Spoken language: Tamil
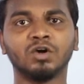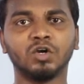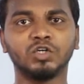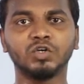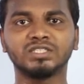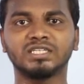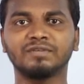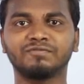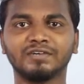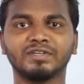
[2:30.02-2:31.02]
ஒரு டியூல்
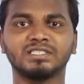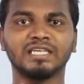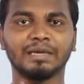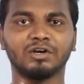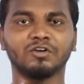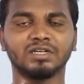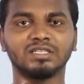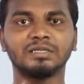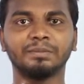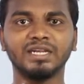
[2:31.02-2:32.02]
செட்டப் ஃப்ரண்ட் ஃபேசிங் கேமராவோட
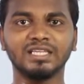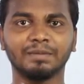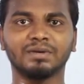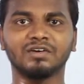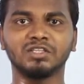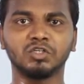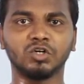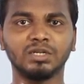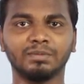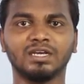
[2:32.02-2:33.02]
வருது மெயின் கேமரா வந்து
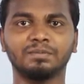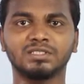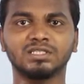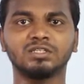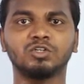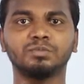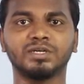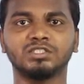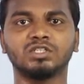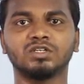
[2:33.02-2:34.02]
டுவெண்ட்டி மெகா பிக்சல் டூ
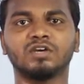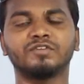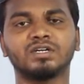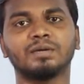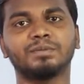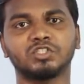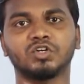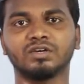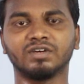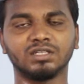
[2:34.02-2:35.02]
பாயிண்ட் ஜீரோ எஃப்ன்ற
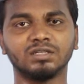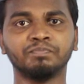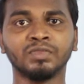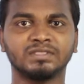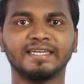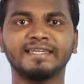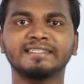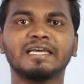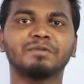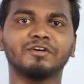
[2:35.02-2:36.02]
அப்பர்ச்சரோட வருது செகண்டரி
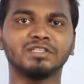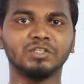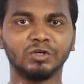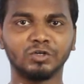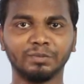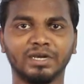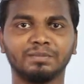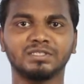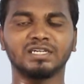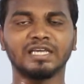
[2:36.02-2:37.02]
கேமரா வந்து ஒரு டூ மெகா
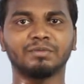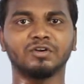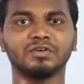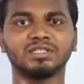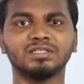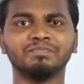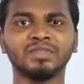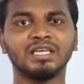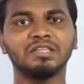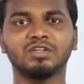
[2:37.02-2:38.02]
பிக்சல் கேமராட வருது
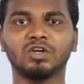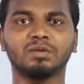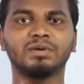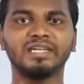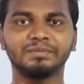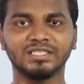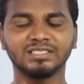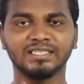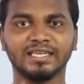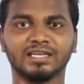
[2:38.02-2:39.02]
இது நார்மல் டெப்
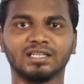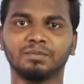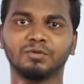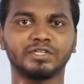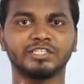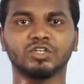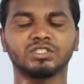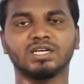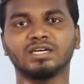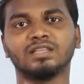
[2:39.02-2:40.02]
சென்சிங்காக தான் போர்ட்ரேட்
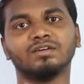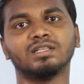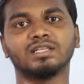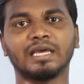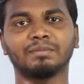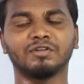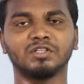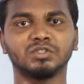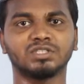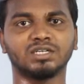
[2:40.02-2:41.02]
ஷாட்ஸ்க்காக இந்த கேமரா
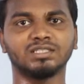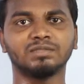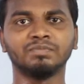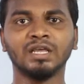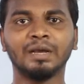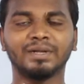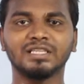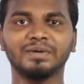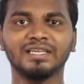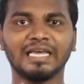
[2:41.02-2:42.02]
வந்து யூஸ் ஆகுது
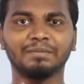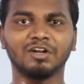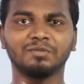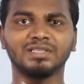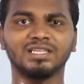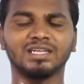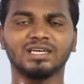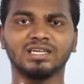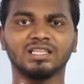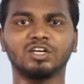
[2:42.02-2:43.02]
மற்றபடி கேமராவை பார்த்தீங்கன்னா
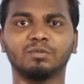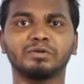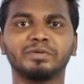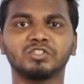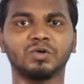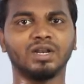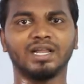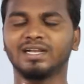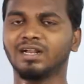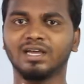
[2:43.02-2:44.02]
எந்த காம்ப்ரமைஸும் இல்லை
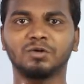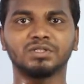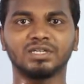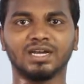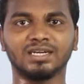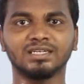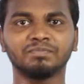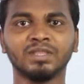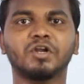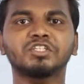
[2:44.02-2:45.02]
நல்லா கொடுத்துருக்காங்க
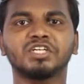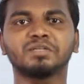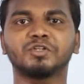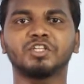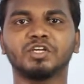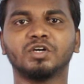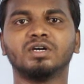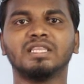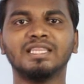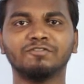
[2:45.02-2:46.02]
ப்ராசர் பொறுத்த
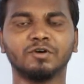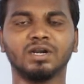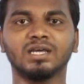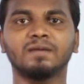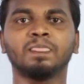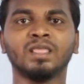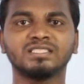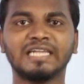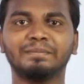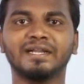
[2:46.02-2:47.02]
வரைக்கும் இந்த ஃபோனில்
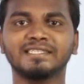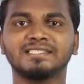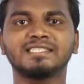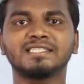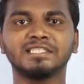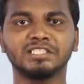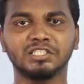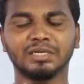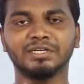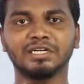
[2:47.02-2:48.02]
ஸ்னாப் ட்ராகன் சிக்ஸ் தேர்ட்டி
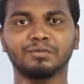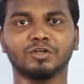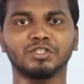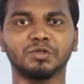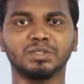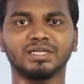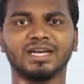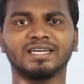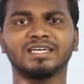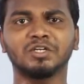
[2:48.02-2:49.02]
சிக்ஸ் அப்படின்ற ப்ராசர்
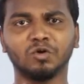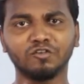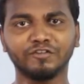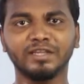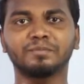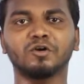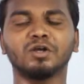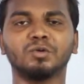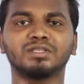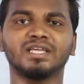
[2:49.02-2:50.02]
கொடுத்துருக்காங்க நோட் ஃபைவ்
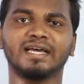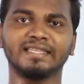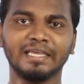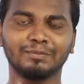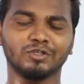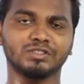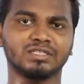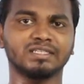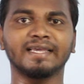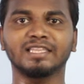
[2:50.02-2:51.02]
ப்ரோவில் கொடுத்த அதே
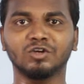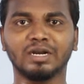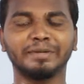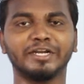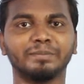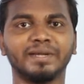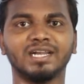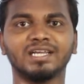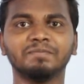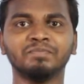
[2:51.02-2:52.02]
ப்ராசர் தான் எந்த ஒரு அப்டேட்டுமே
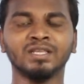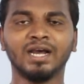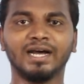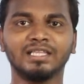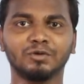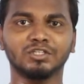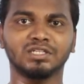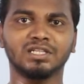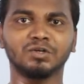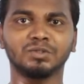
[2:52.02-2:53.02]
இல்லை அதே
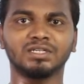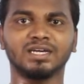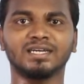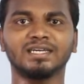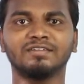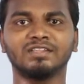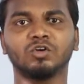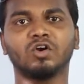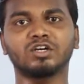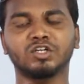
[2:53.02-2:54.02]
ப்ராசர் தான் கொடுத்துருக்காங்க இது வந்து
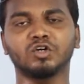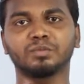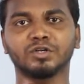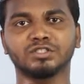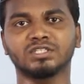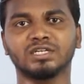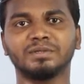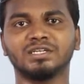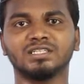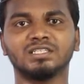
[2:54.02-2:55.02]
ஒரு ஆக்டோகோர் ப்ராசர்
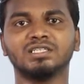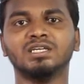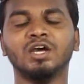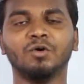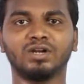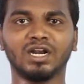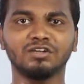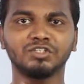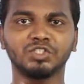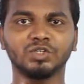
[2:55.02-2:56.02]
அப்படின்றது ஒரு நல்ல
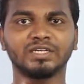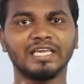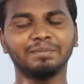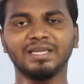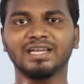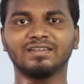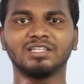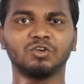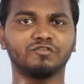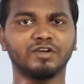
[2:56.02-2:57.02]
விஷயம் கேமிங்கில் வந்து
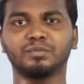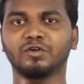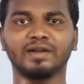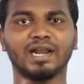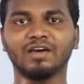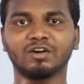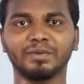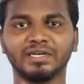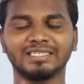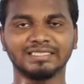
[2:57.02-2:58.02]
நோட் ஃபைவ் ப்ரோவே நல்லா ஒர்க்
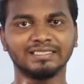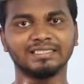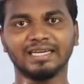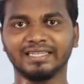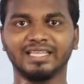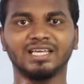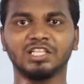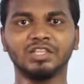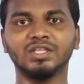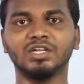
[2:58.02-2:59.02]
பண்ணிட்டு இருந்தது அதே தான்
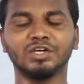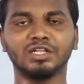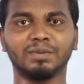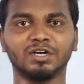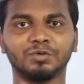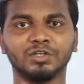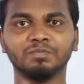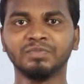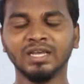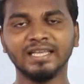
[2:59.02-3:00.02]
இதுலேயும் எதிர்பார்க்க
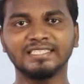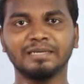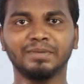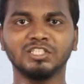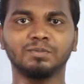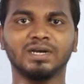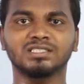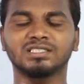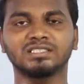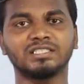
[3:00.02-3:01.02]
முடியும் சேம் பெஞ்ச்
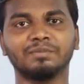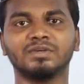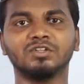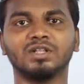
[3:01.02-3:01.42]
மார்க்ஸ் சேம் இது